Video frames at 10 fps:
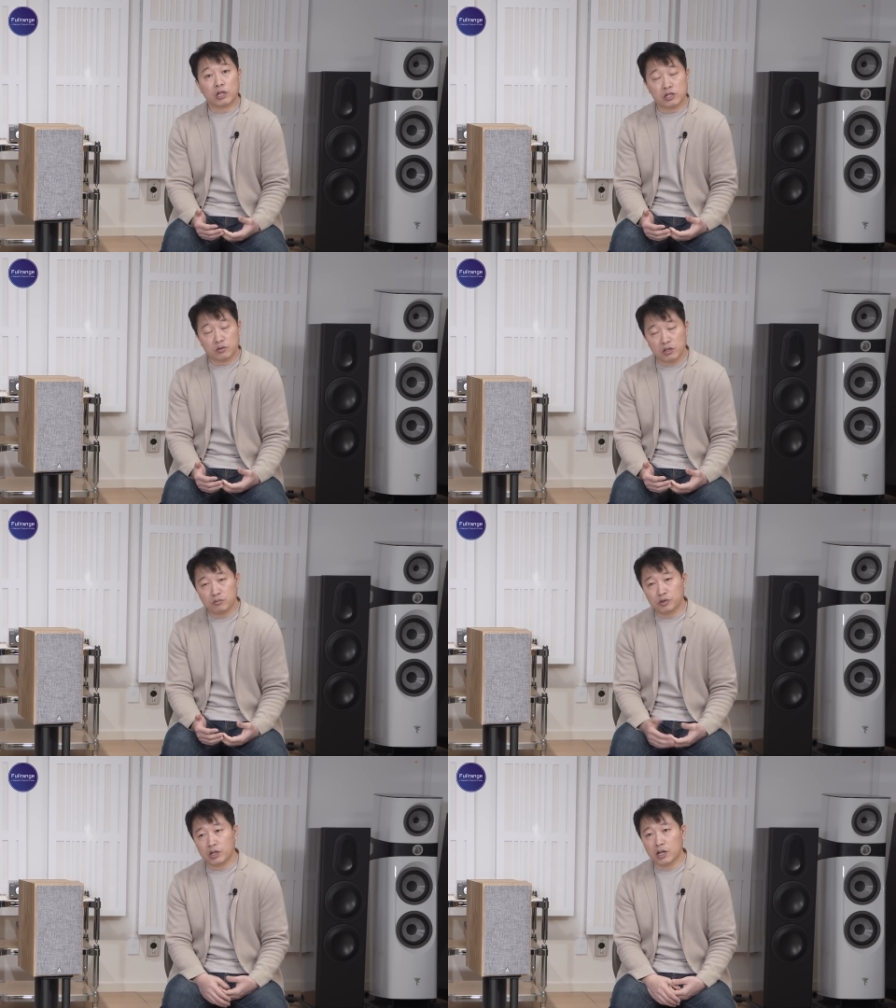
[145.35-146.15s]

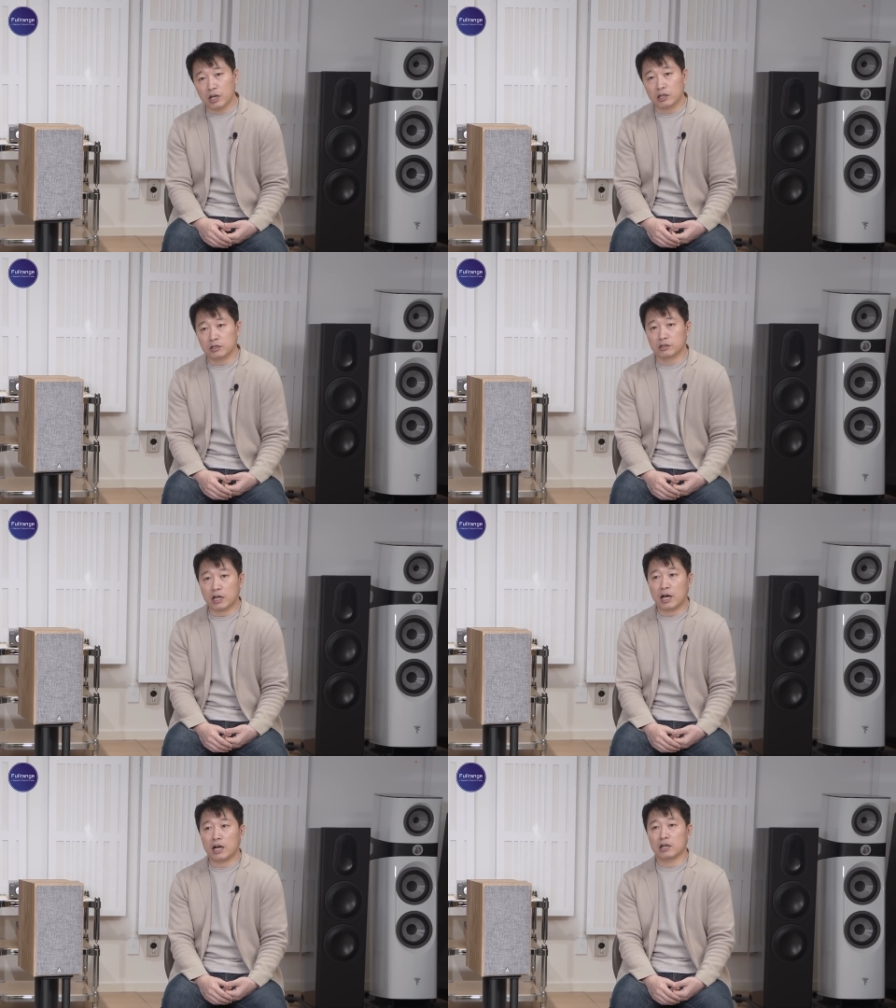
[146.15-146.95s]
하셨던 분들에게는
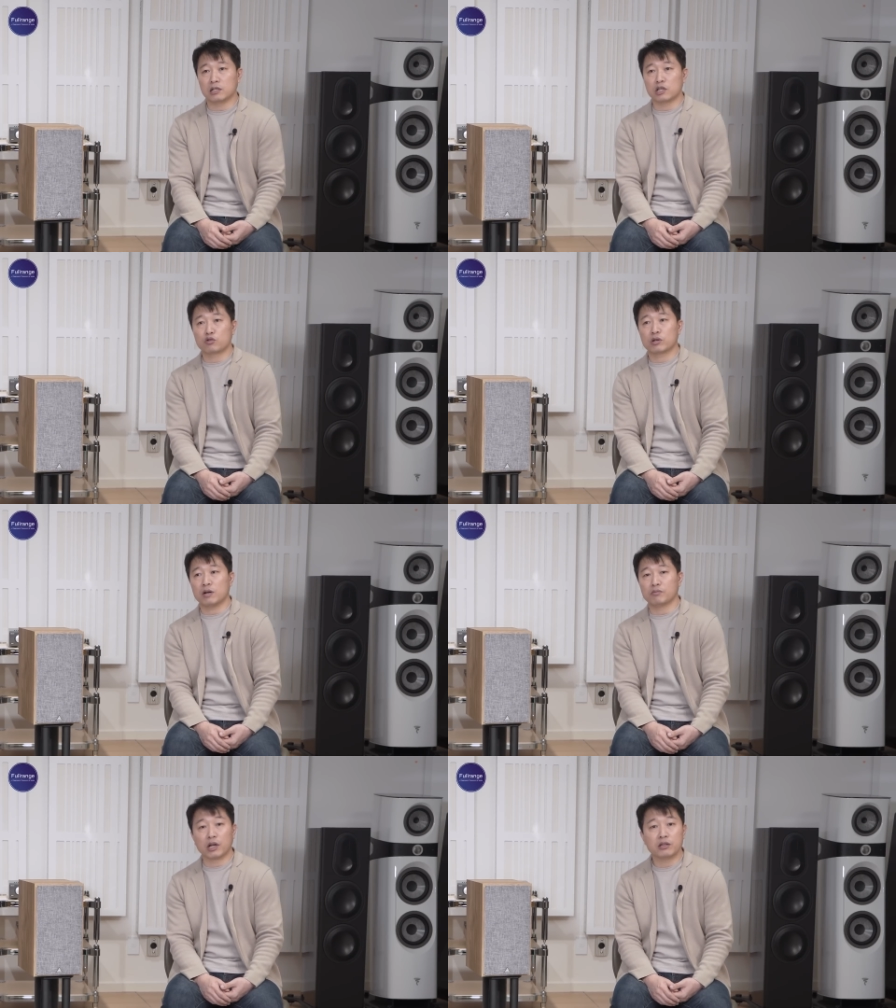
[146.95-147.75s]
다
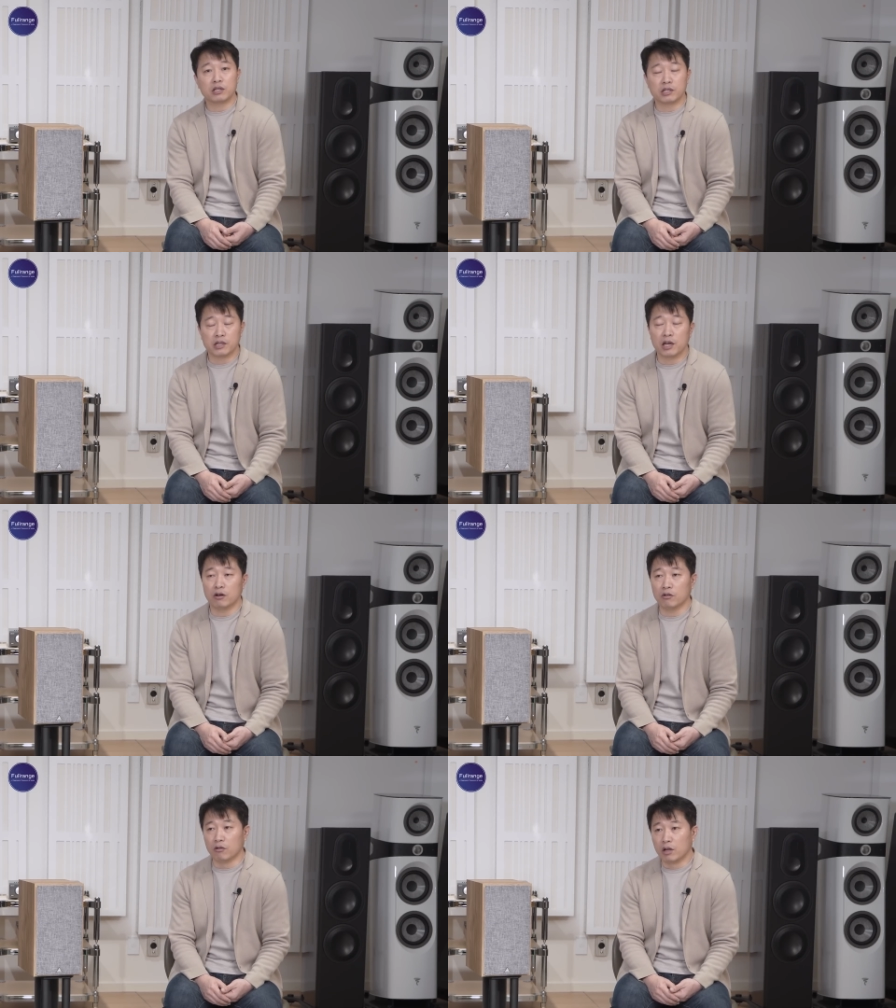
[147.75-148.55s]
익숙한 브랜드이긴
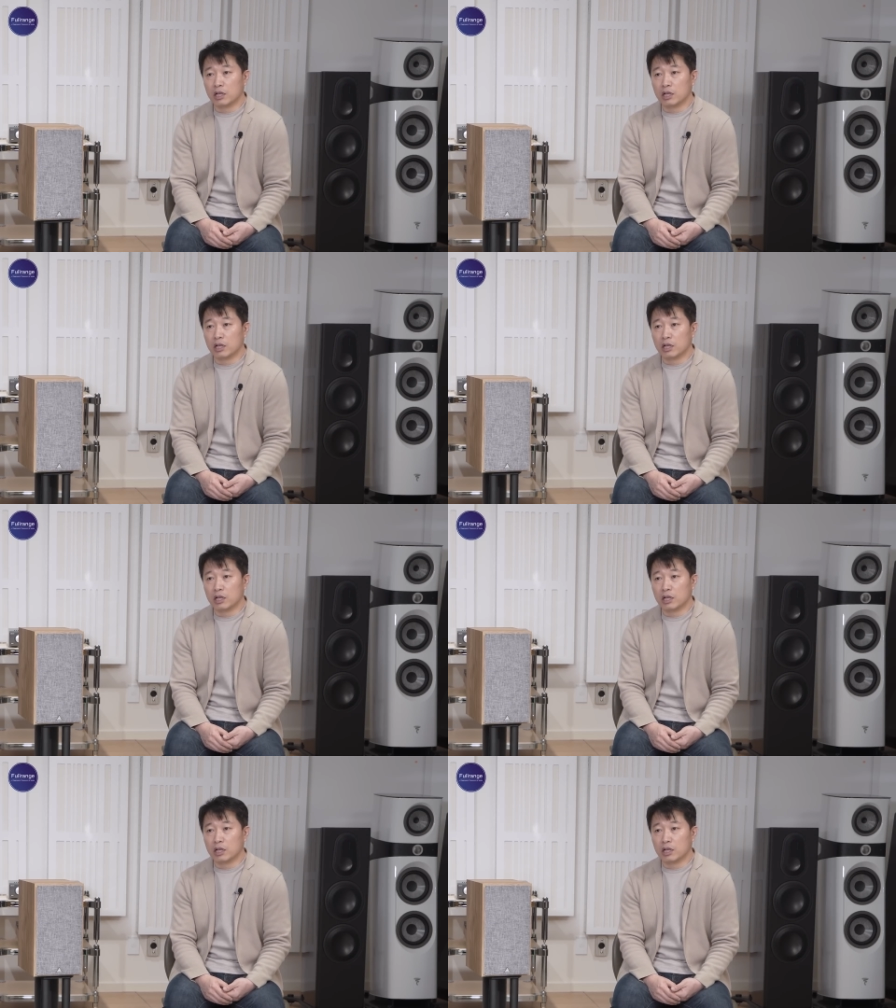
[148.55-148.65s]
해요.